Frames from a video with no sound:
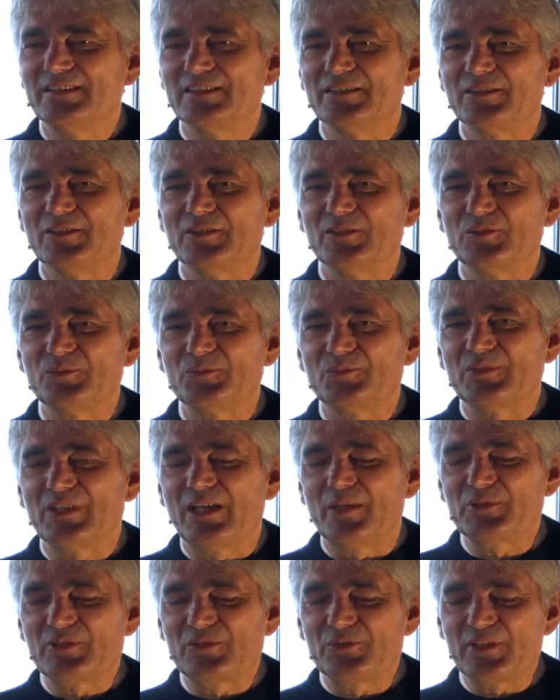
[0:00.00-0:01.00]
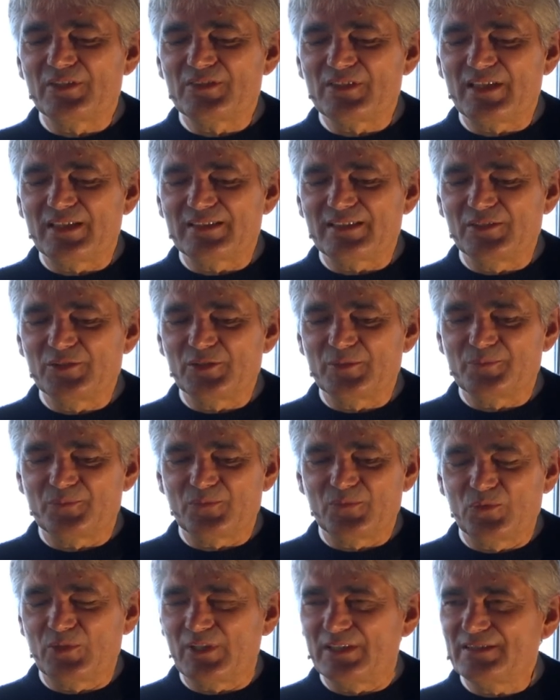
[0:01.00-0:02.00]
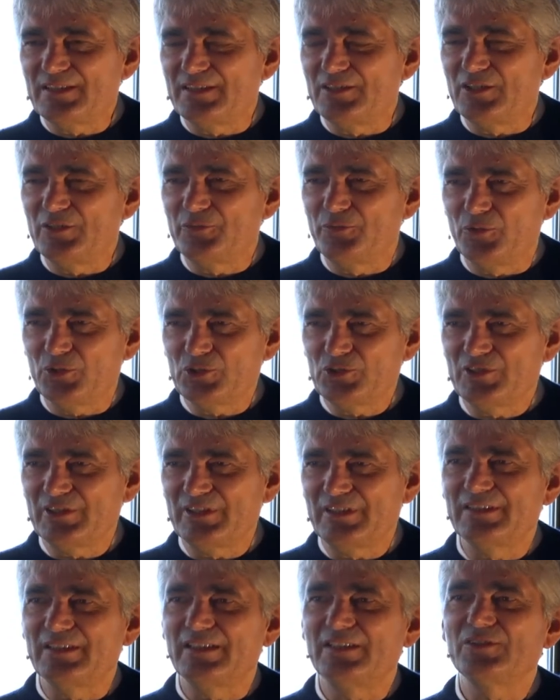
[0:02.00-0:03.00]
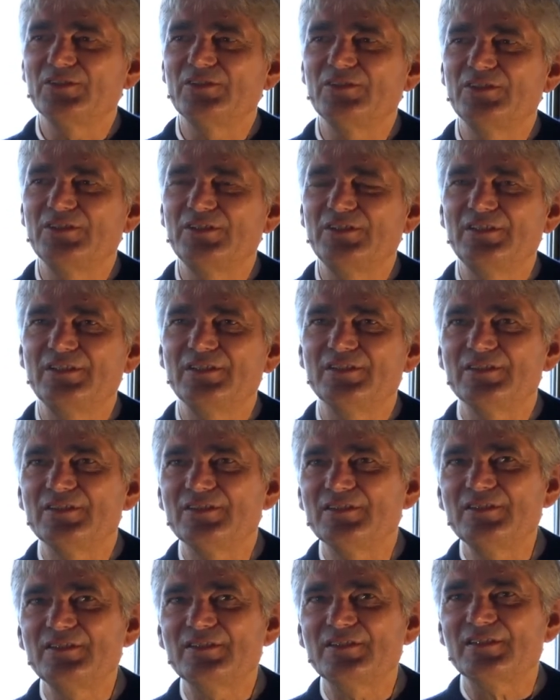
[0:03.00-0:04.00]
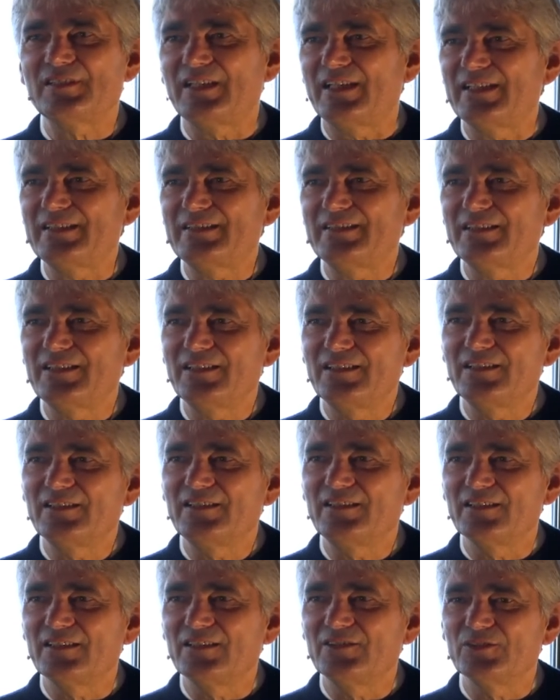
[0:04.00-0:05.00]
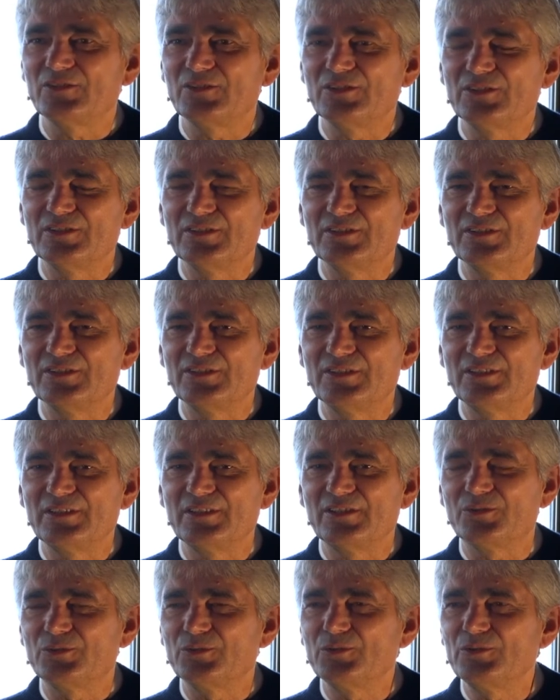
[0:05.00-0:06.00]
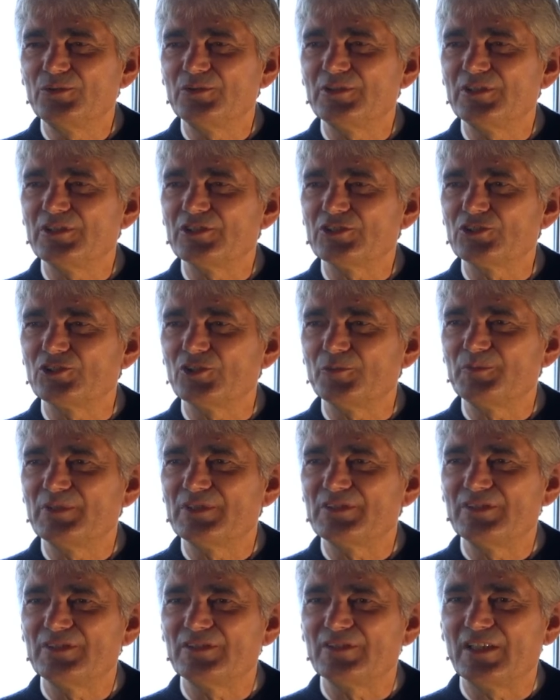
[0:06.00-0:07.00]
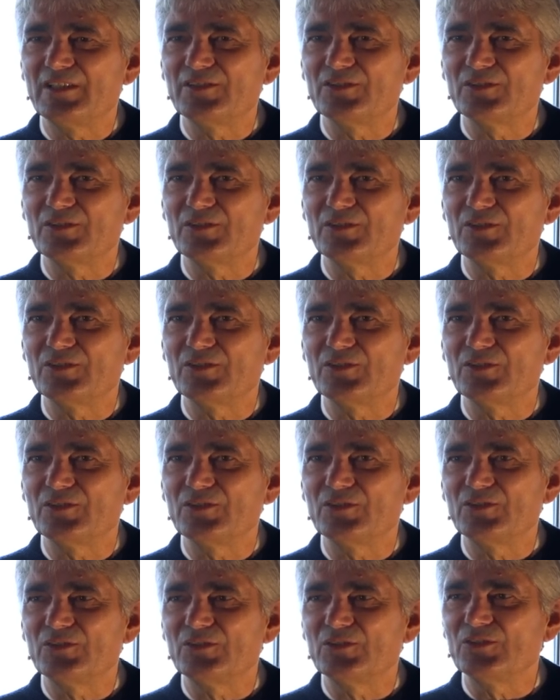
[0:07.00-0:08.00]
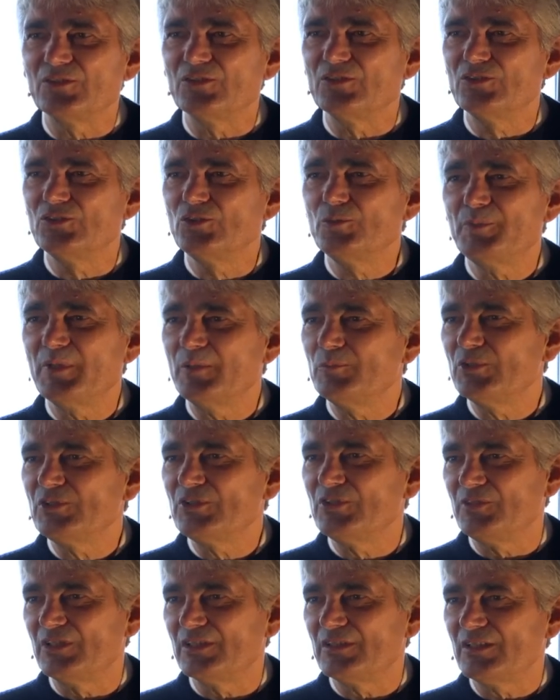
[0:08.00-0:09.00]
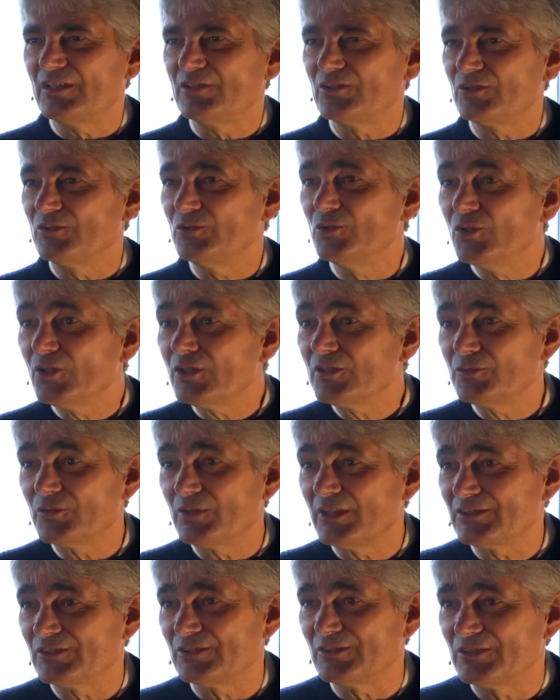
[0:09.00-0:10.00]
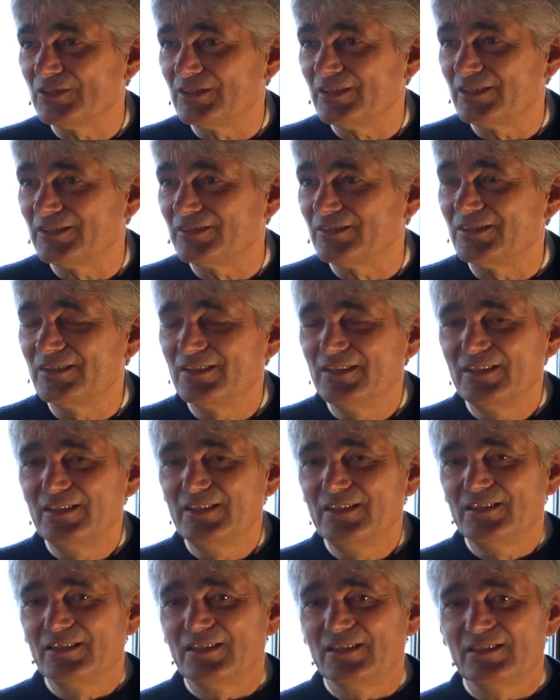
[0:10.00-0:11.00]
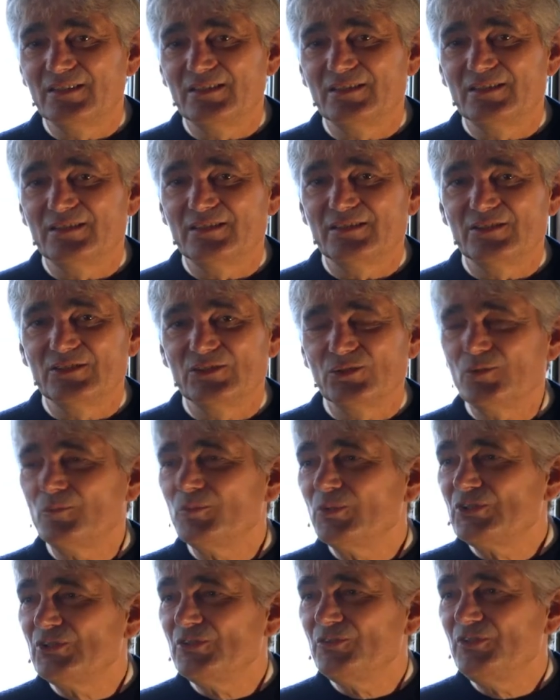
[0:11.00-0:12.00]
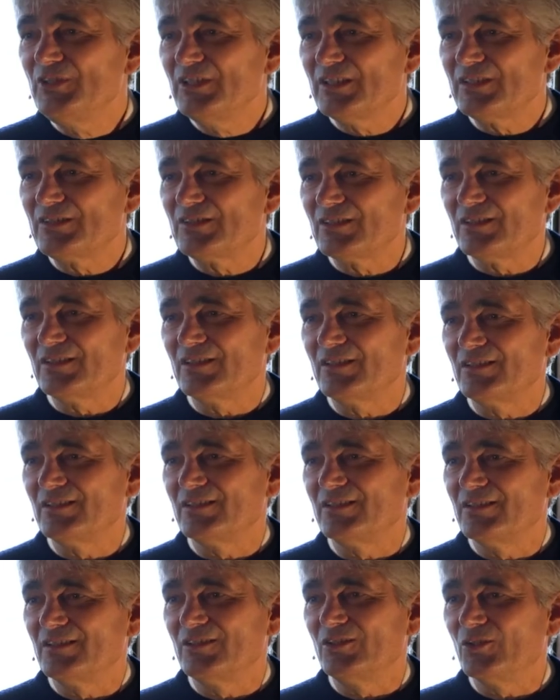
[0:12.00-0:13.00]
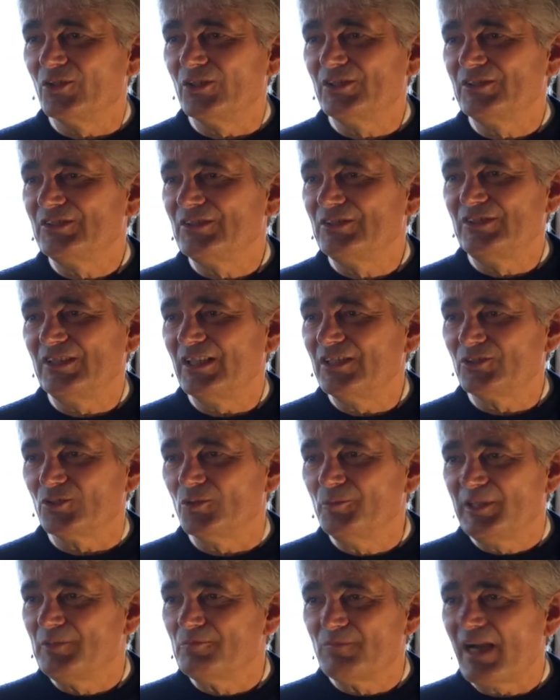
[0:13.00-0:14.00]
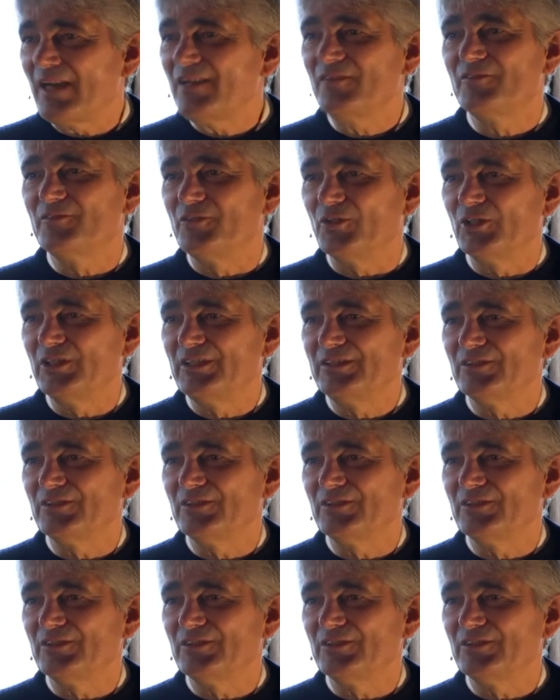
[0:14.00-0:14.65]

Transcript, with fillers: ähm, da habe ich nur gesagt, also du kannst dir nicht vorstellen, also die sind tatsächlich, also die Crew der Stuppnitz sind also super motiviert, also nirgendwo hast du, also äh, so motivierte äh, Leute, die also unbedingt machen wollen.